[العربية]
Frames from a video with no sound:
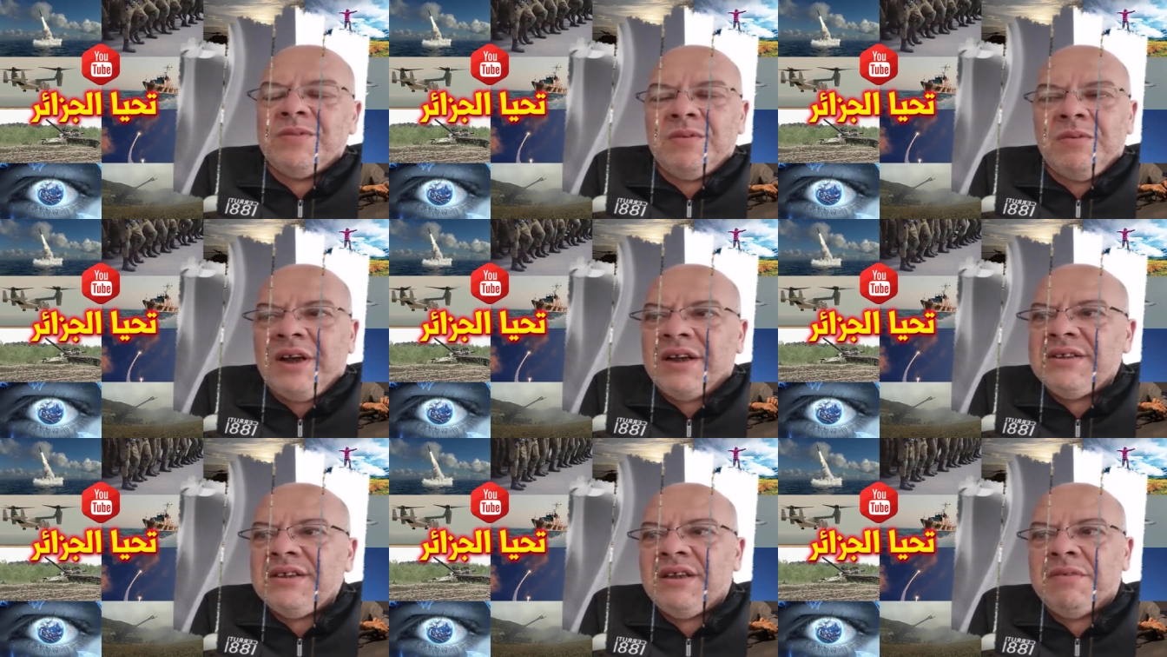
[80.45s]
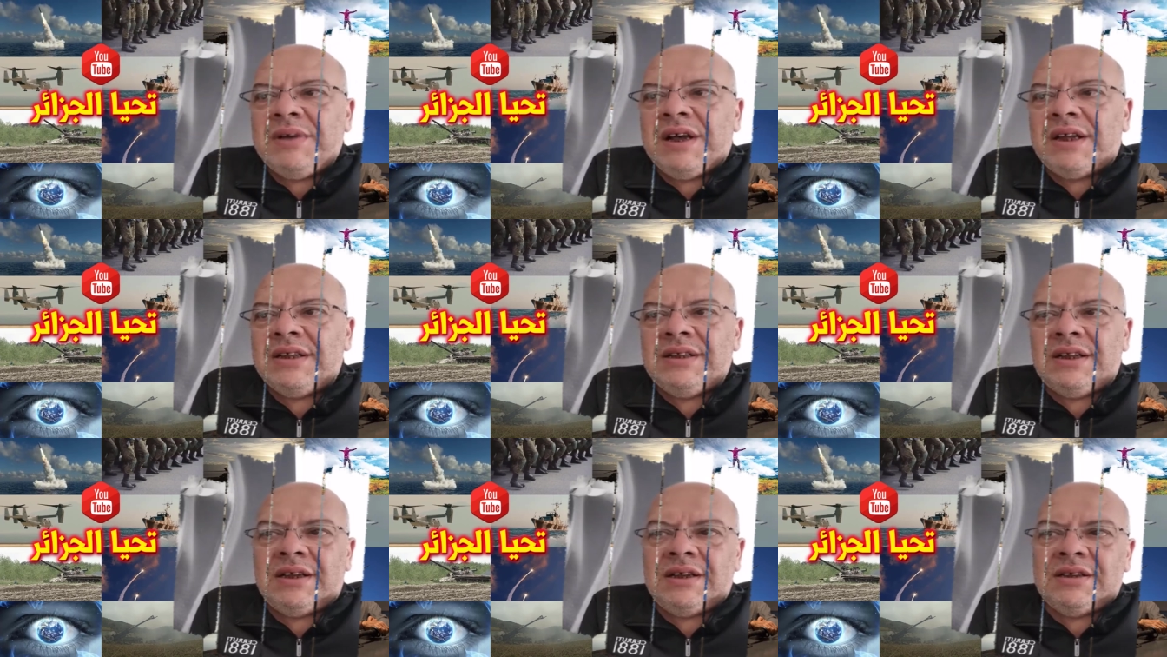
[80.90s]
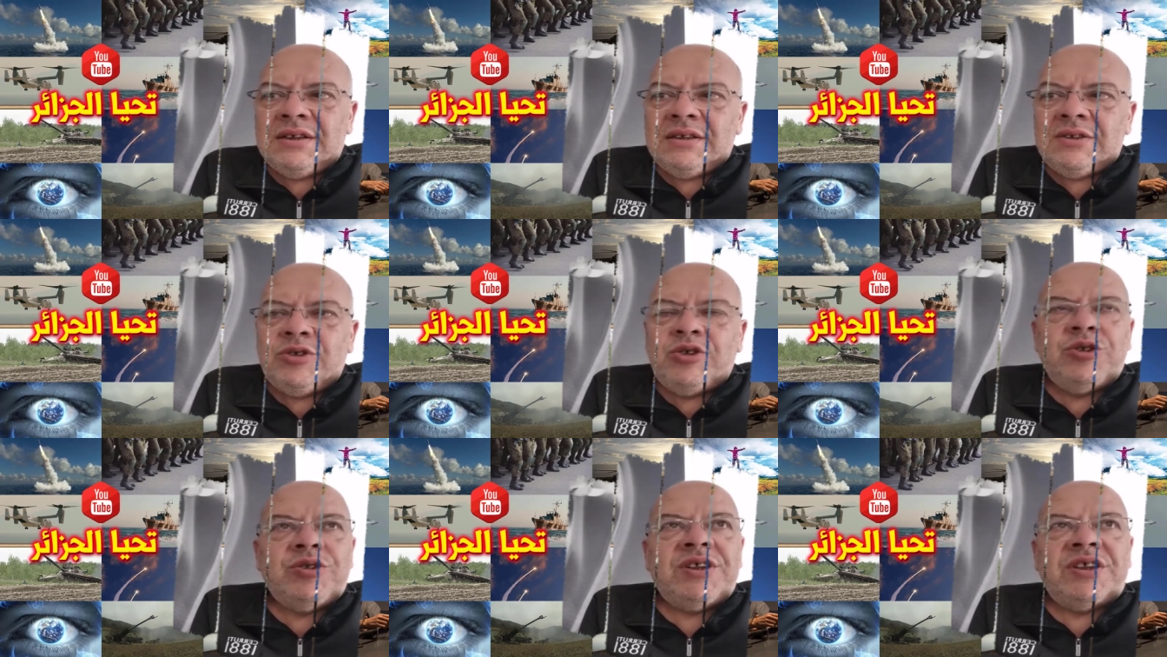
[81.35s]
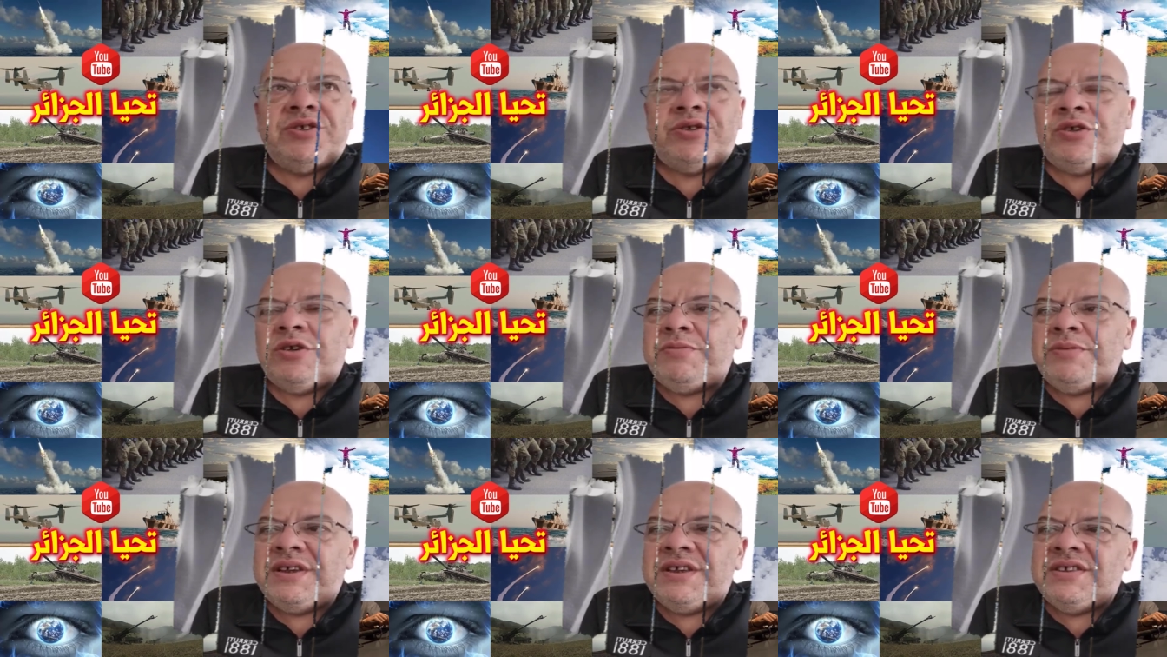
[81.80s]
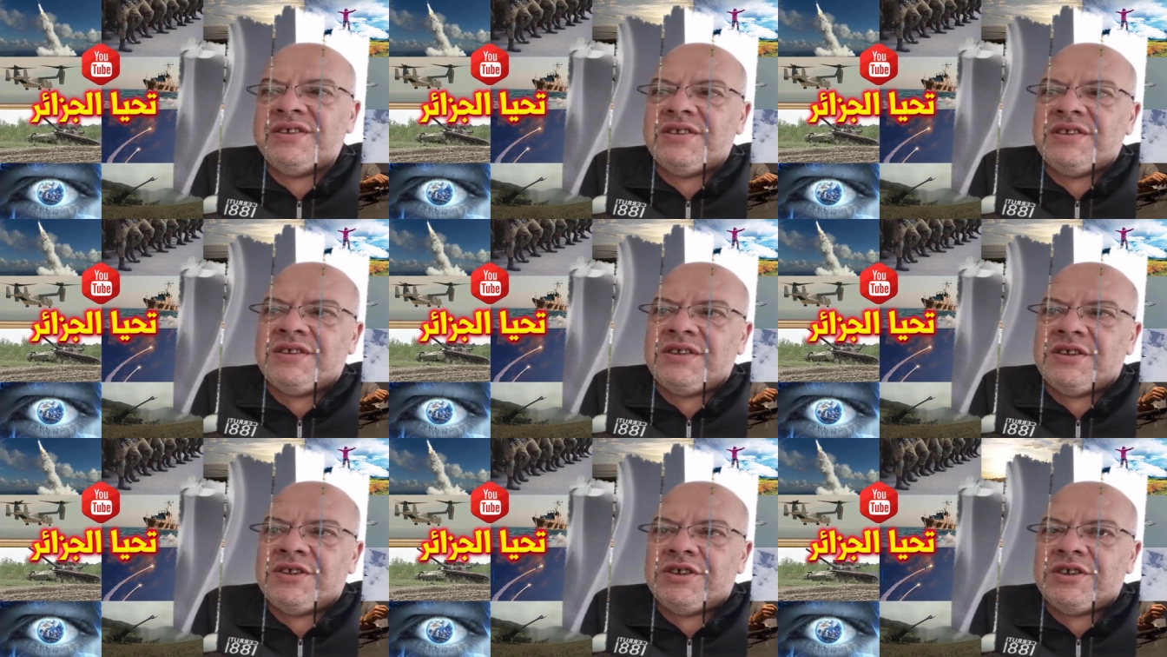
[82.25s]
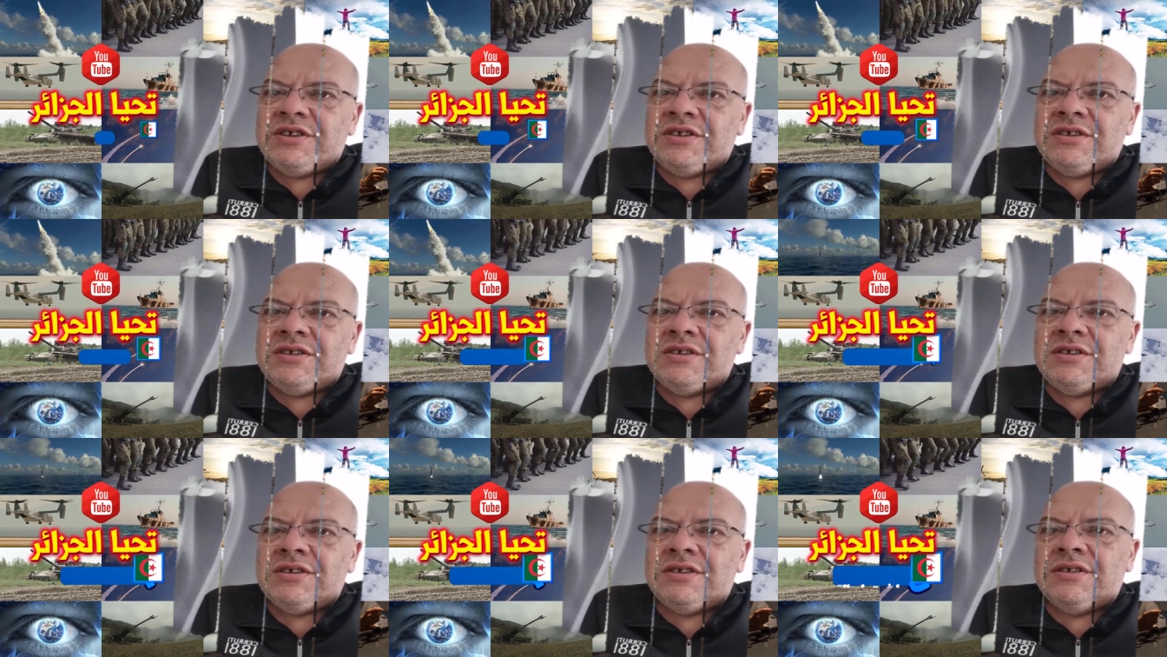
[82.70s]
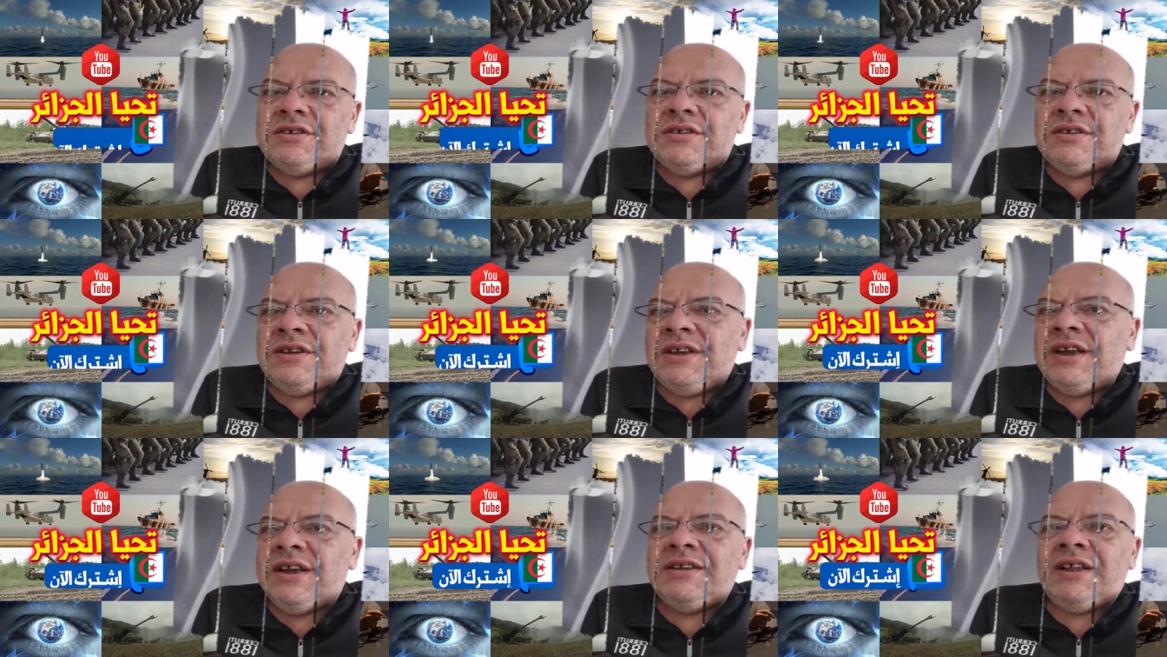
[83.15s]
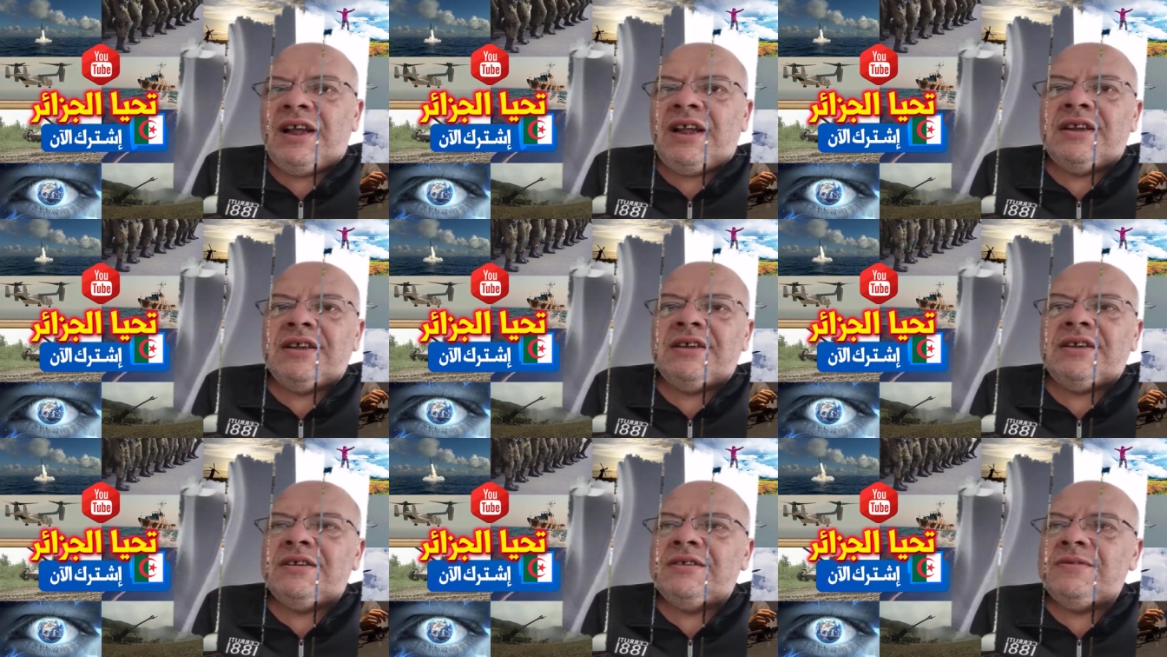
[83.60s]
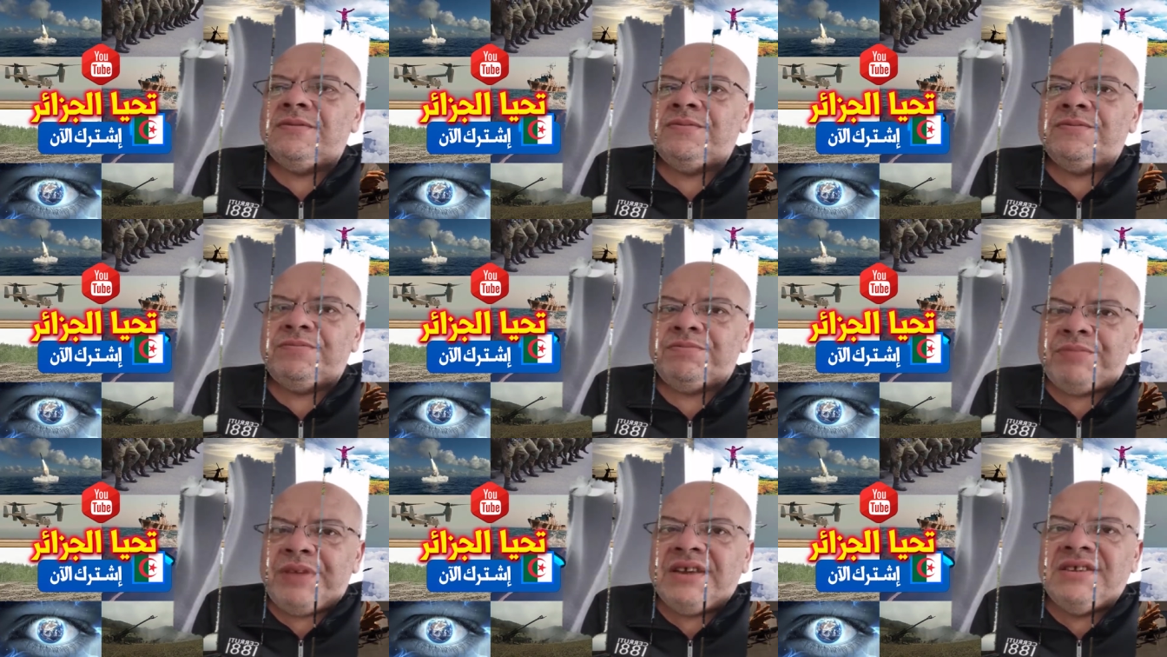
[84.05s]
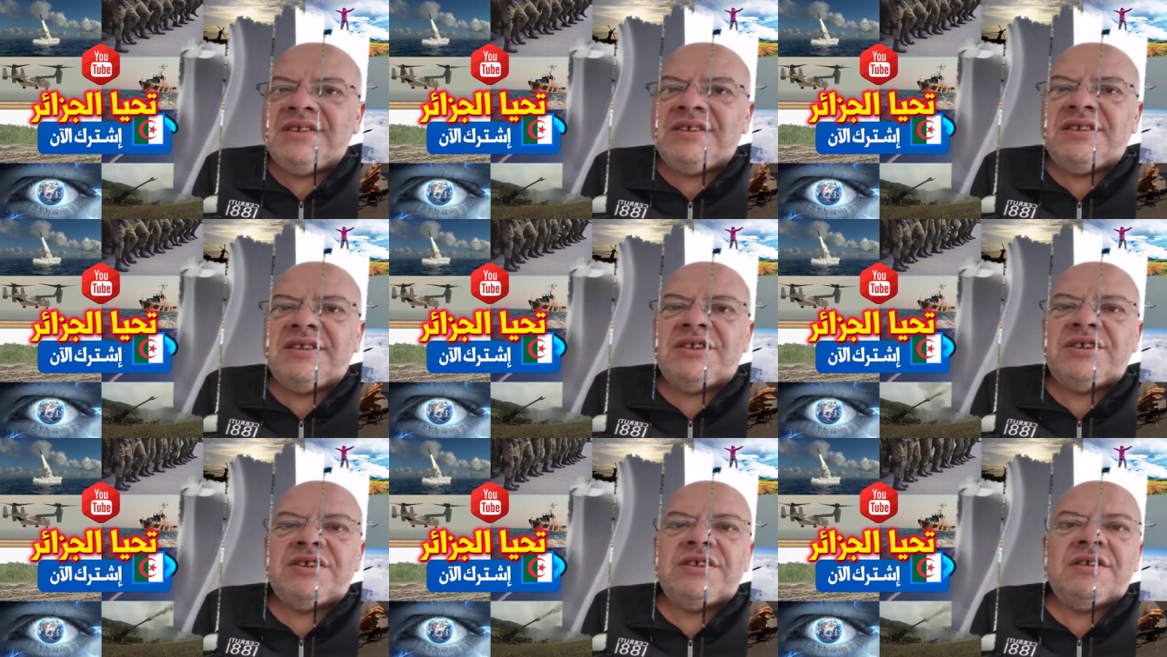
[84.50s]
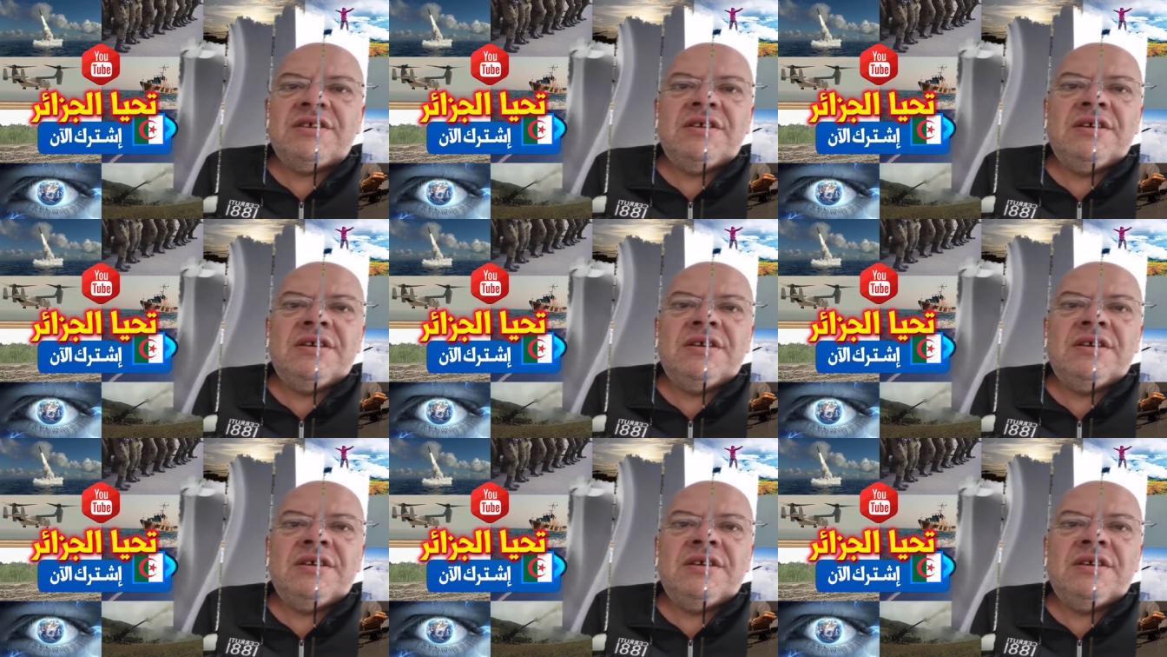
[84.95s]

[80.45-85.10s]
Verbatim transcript: واحد كيما هذا شو تاسير ما اكزيستيش ناكدها لك ما اكزيستيش